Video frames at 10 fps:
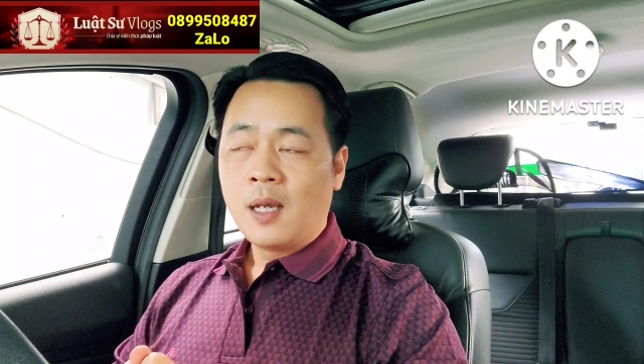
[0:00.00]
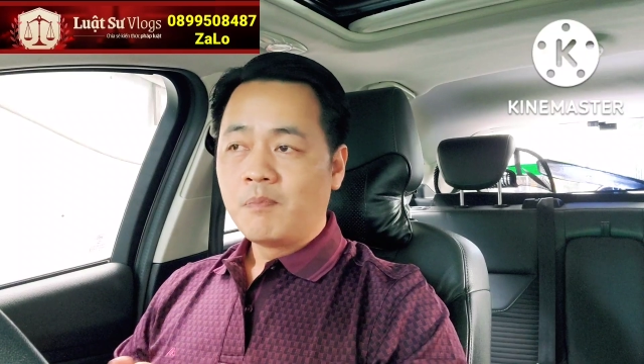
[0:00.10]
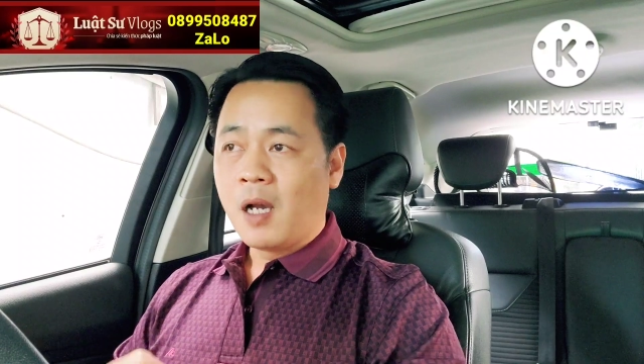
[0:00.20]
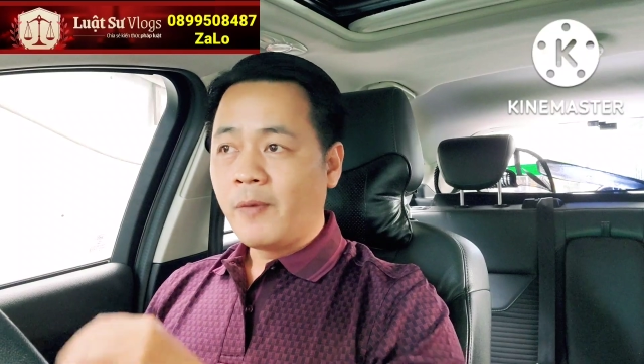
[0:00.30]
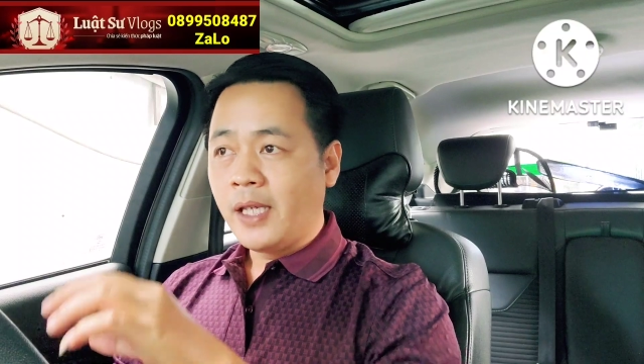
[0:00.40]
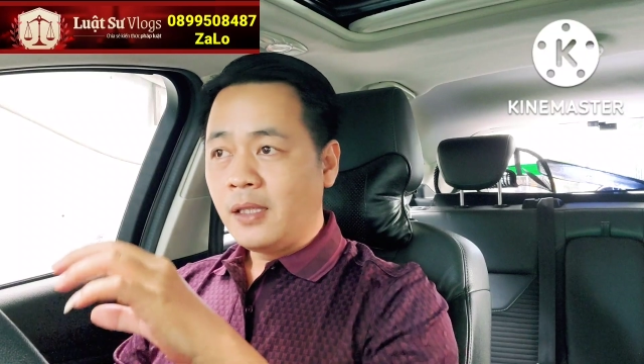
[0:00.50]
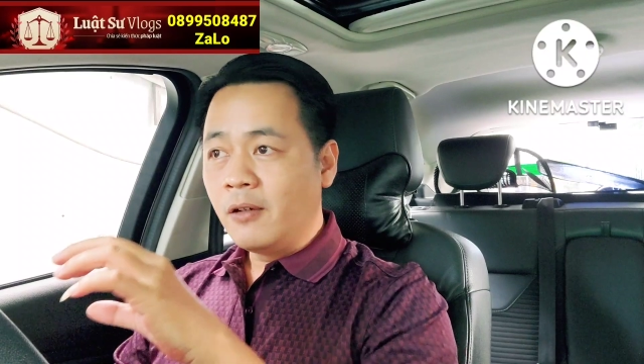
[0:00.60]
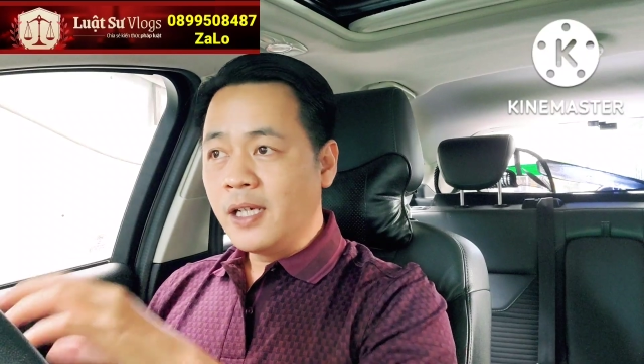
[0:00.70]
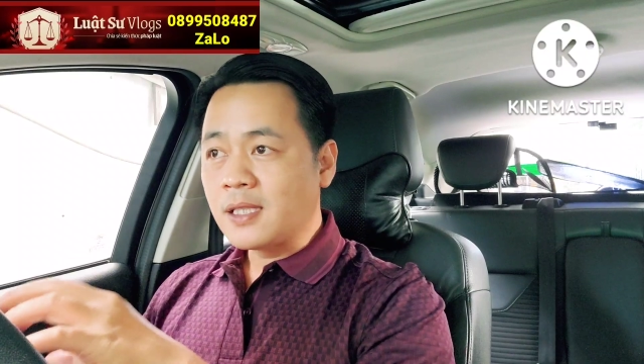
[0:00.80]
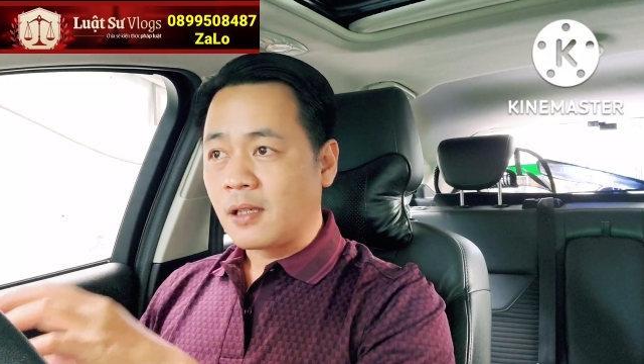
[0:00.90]
Bởi vì
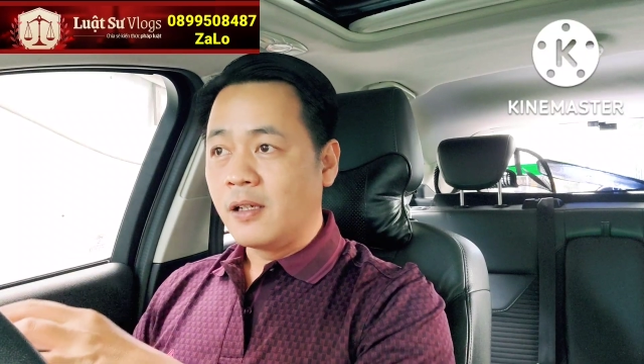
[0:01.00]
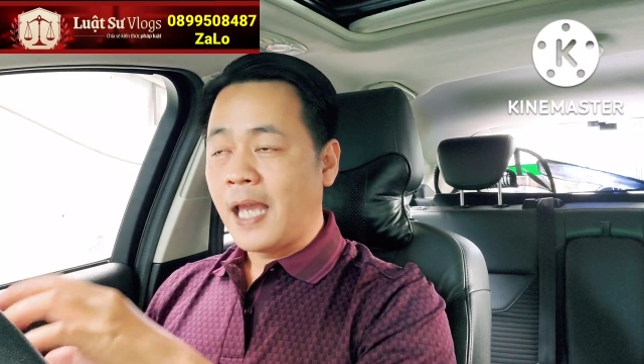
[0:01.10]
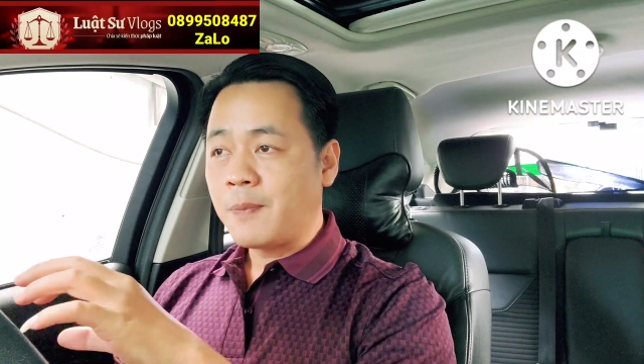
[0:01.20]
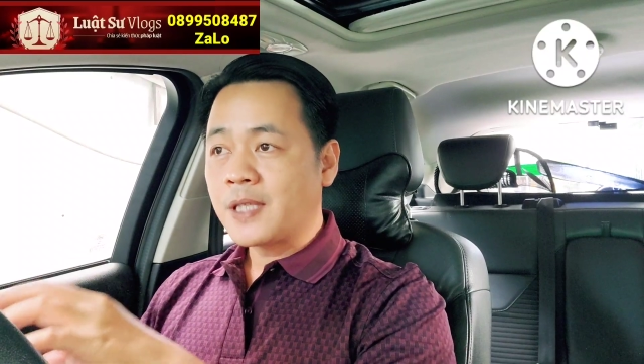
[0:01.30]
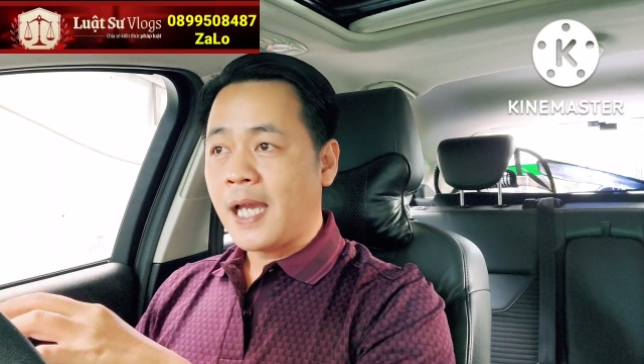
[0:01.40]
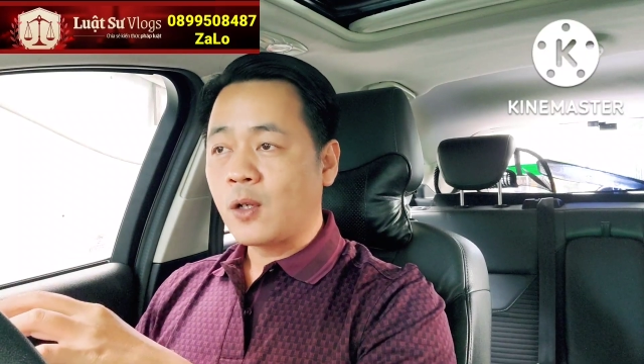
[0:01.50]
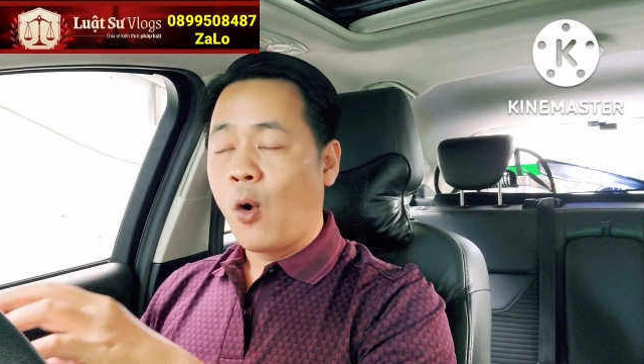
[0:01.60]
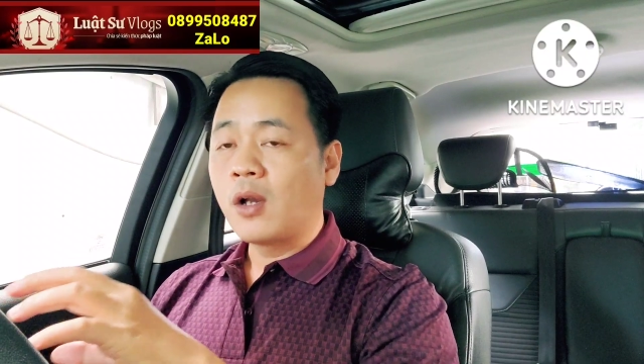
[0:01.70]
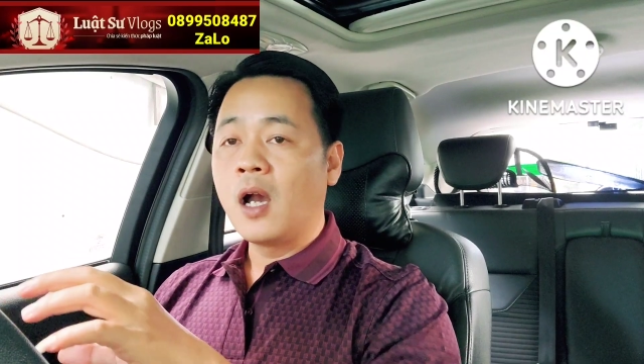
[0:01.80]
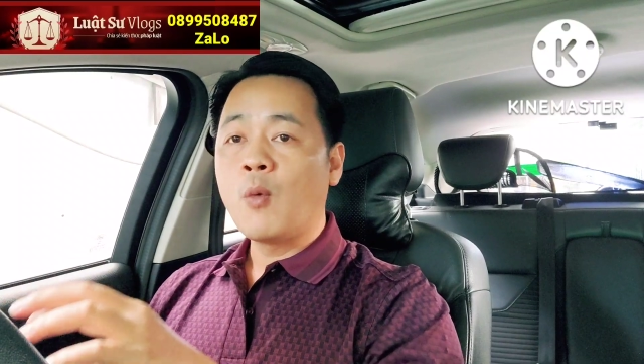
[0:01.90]
dưới sự giám sát của
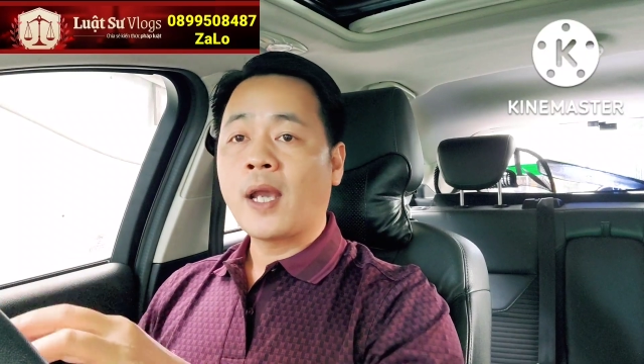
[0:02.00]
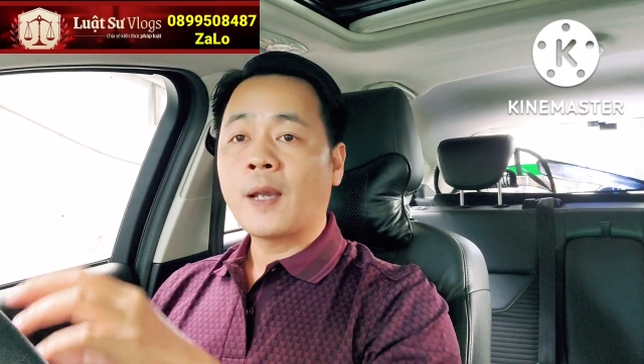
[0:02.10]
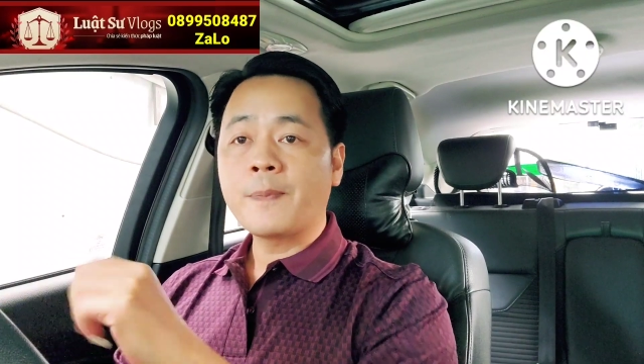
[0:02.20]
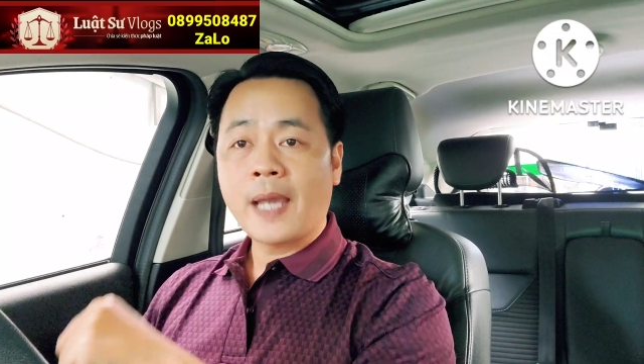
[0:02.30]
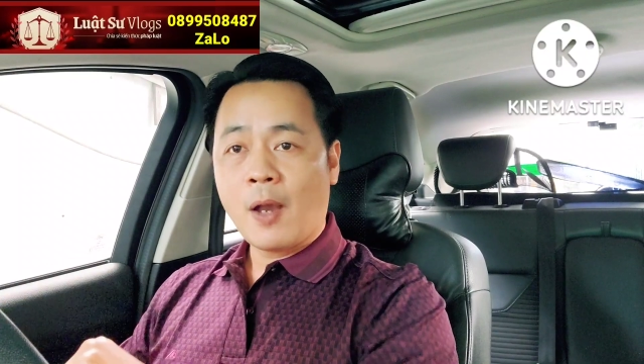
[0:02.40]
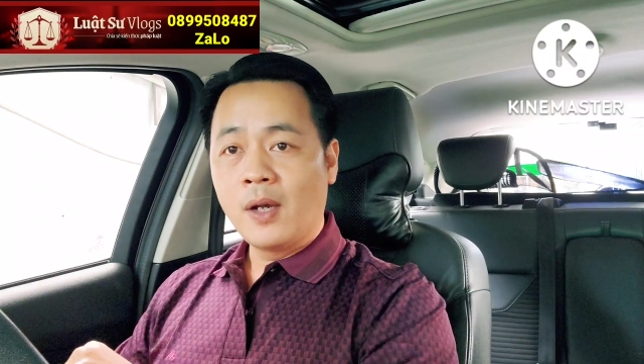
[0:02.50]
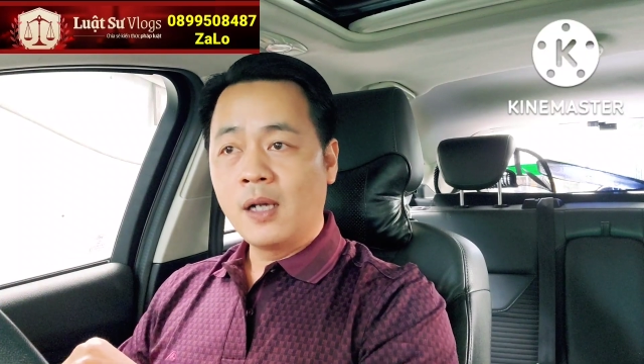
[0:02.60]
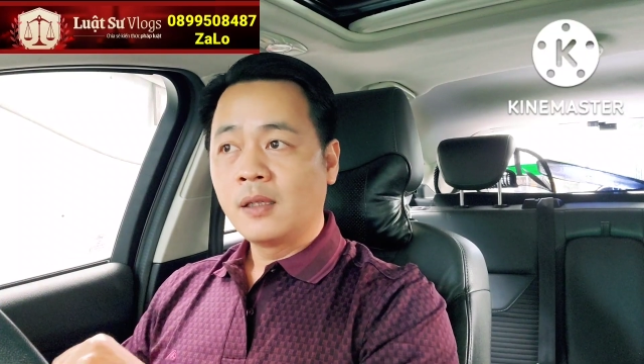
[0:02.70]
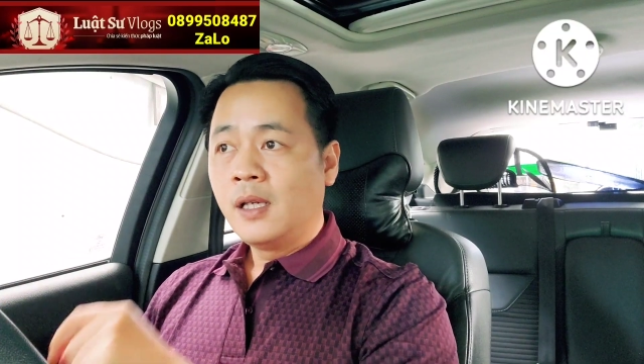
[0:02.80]
cơ quan cấp cao hơn,